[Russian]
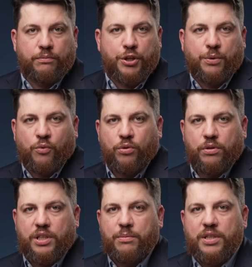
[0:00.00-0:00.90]
почему
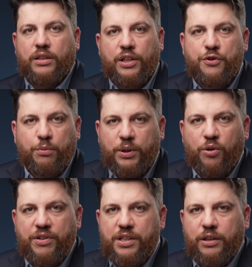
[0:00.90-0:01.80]
с ним за это ничего
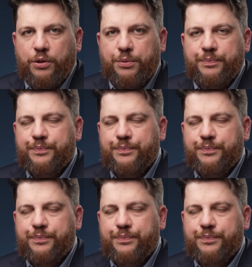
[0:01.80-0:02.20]
плохого не делают.